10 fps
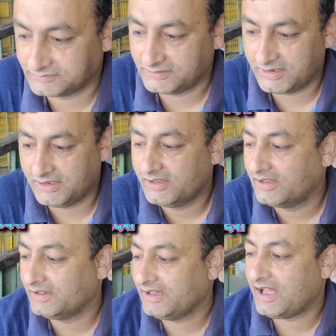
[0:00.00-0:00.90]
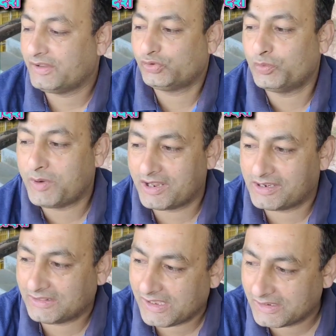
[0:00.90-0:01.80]
कैसा है जी नहीं आज सोमवार
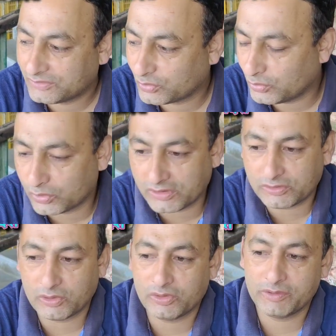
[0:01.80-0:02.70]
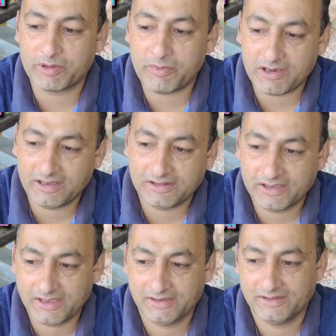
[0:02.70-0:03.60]
रहता है आज तो लोकल सौदों की भरमार
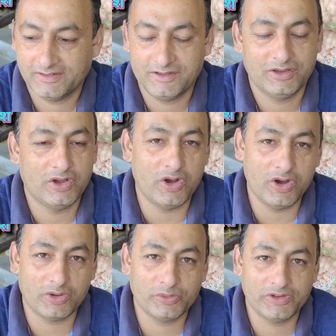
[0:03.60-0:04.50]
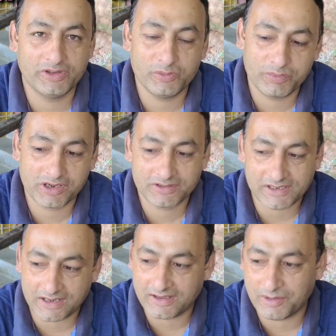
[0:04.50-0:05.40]
रहती है और उसी के ऊपर
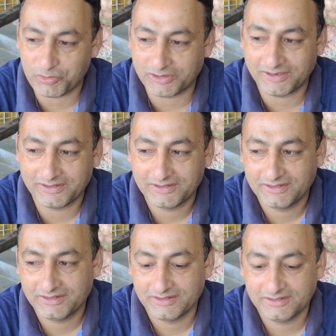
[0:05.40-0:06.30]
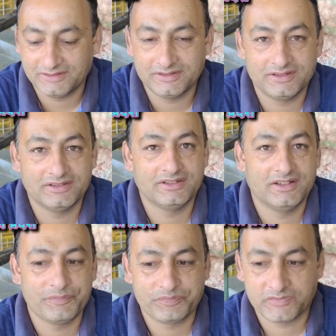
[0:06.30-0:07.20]
सारा काम होता है तो टमाटर क्या
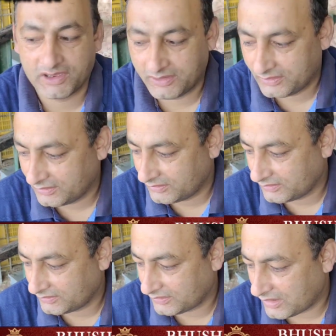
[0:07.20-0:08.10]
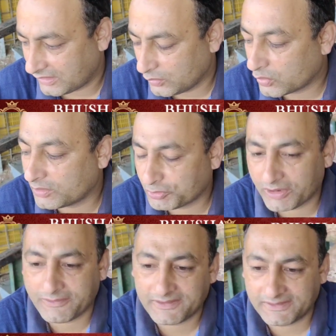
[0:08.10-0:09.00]
है जी लोकल पचून हाँ लोकल
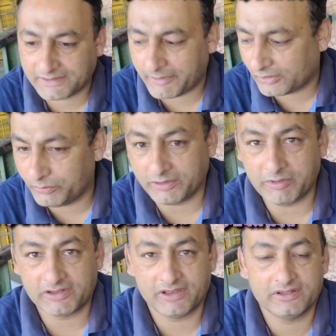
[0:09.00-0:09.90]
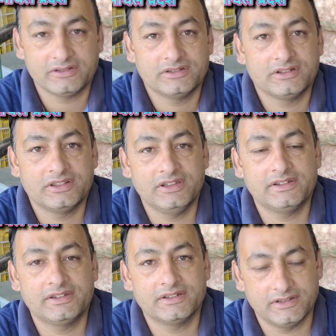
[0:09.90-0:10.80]
पचून तो तीस रुपये किलो बेच बेचता है
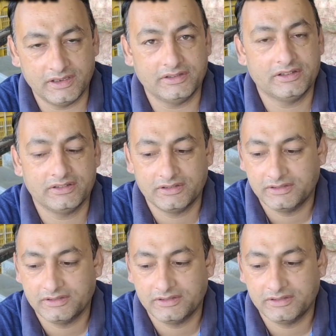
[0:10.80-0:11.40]
तीस हाँ